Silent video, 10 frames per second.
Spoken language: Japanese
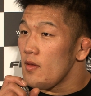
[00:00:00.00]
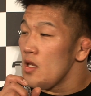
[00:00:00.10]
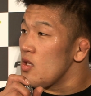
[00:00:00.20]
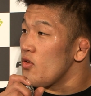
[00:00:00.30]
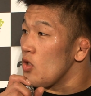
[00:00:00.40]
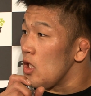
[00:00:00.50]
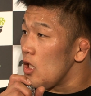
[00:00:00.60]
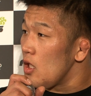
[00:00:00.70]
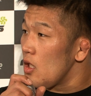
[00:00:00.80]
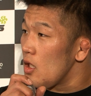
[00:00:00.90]
前日
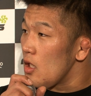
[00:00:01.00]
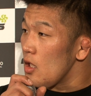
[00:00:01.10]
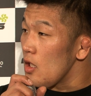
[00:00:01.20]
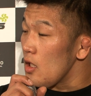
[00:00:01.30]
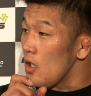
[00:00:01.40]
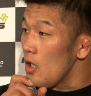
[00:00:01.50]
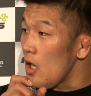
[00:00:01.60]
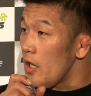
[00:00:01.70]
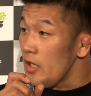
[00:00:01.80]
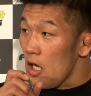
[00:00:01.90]
に
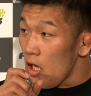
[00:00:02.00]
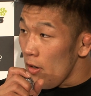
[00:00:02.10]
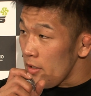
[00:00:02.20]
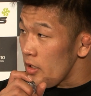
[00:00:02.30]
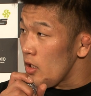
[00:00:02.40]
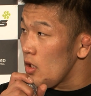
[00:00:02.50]
相手が変わり